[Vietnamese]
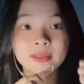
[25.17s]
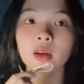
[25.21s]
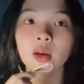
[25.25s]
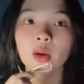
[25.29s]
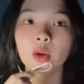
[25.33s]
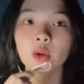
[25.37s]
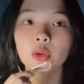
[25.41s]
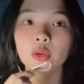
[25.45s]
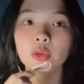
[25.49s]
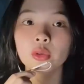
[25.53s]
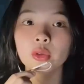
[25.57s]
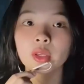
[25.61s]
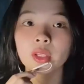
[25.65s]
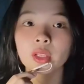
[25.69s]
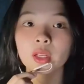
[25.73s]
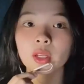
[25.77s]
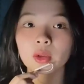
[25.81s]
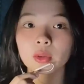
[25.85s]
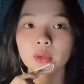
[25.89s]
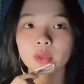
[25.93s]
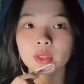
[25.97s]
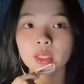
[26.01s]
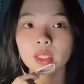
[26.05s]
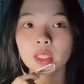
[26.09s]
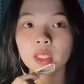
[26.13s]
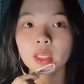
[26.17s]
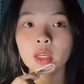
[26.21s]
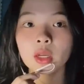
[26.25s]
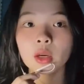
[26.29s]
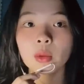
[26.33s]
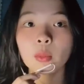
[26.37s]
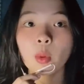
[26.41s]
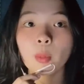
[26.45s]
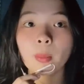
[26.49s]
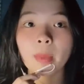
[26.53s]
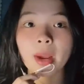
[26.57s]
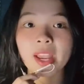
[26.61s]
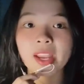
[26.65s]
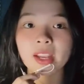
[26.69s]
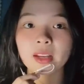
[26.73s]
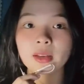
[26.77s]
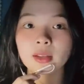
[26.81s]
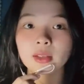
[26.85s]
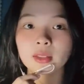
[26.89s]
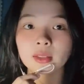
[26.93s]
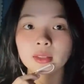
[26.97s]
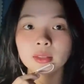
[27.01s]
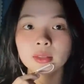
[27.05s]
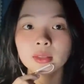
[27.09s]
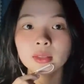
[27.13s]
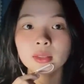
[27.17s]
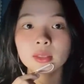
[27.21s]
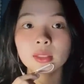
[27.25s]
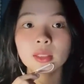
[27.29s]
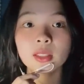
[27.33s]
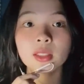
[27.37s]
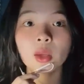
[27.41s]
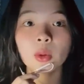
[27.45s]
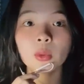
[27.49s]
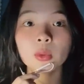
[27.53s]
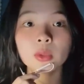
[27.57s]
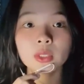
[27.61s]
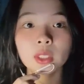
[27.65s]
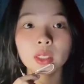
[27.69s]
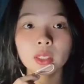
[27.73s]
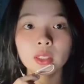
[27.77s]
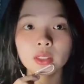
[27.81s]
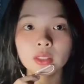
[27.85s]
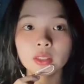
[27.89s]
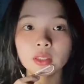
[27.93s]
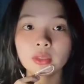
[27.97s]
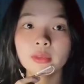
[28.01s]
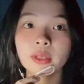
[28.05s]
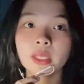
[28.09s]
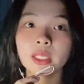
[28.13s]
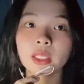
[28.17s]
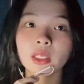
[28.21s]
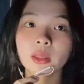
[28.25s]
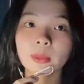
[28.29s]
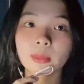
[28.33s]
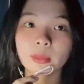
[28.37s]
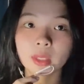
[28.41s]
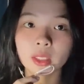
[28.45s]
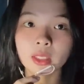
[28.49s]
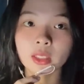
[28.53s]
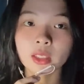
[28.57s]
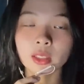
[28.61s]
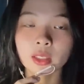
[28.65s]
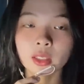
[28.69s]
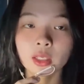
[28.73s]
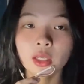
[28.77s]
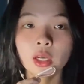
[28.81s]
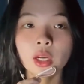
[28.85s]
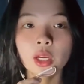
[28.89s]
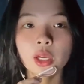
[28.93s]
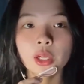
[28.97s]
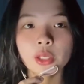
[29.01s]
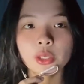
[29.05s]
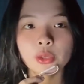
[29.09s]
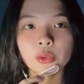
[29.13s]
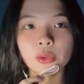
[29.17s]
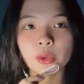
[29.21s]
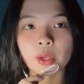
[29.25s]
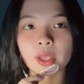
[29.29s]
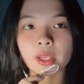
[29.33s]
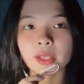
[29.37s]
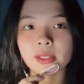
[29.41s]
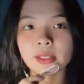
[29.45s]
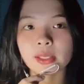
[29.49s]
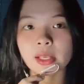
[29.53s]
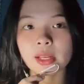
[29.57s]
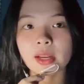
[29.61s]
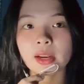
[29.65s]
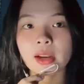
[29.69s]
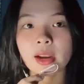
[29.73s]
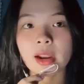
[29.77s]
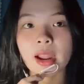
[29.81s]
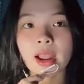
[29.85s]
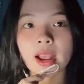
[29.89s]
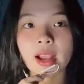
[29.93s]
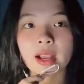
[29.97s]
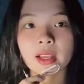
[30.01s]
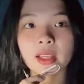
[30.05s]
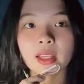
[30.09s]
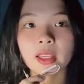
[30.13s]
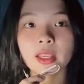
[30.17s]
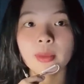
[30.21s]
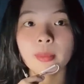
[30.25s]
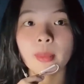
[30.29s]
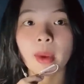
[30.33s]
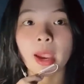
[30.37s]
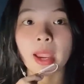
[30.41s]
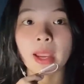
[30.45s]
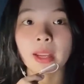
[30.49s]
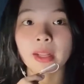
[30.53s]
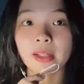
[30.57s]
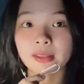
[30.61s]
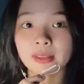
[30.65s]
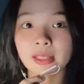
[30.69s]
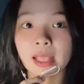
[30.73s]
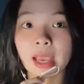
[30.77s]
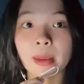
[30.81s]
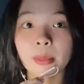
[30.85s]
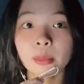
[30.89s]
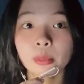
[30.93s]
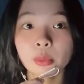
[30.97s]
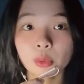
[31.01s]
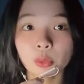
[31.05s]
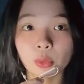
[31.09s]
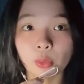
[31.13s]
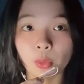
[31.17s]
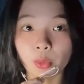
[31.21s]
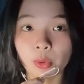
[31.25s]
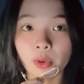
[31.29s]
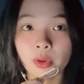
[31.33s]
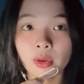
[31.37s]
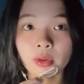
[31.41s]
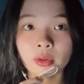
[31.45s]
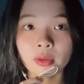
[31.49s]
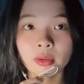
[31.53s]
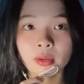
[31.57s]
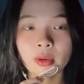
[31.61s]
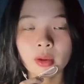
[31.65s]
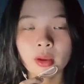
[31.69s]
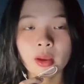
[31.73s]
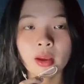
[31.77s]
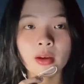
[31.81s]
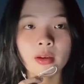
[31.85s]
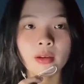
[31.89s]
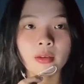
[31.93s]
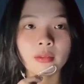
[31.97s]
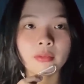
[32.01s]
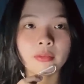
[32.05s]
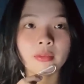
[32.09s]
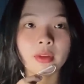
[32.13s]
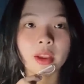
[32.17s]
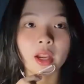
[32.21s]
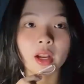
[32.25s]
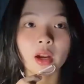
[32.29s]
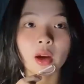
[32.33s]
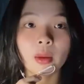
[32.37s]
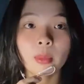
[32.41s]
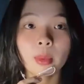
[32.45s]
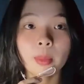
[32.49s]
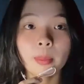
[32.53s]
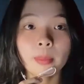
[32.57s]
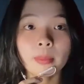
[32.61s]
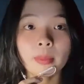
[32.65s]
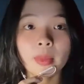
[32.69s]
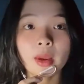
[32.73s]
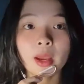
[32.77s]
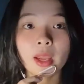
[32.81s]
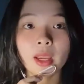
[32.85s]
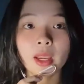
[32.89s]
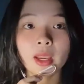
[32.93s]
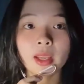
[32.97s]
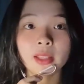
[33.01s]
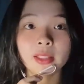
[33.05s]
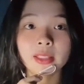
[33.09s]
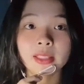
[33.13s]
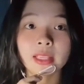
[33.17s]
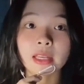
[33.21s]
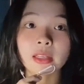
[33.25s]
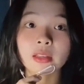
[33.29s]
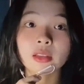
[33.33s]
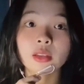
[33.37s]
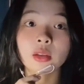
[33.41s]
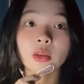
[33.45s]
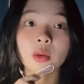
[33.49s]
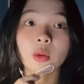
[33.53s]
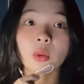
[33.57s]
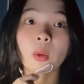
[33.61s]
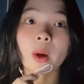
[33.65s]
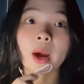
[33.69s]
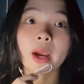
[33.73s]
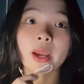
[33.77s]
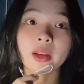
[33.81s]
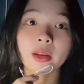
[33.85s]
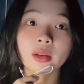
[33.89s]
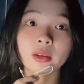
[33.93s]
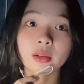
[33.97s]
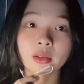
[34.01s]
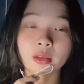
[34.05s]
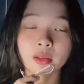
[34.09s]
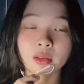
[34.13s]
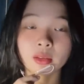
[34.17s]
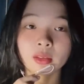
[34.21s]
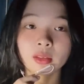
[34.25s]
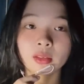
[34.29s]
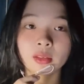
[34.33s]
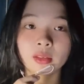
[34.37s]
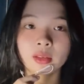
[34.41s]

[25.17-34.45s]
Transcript: Câu chuyện đầu tiên của một bạn nữ xin giấu tên gửi về cho mình. Chuyện xảy ra khi bạn 8 tuổi về con búp bê nhặt được ngoài đường.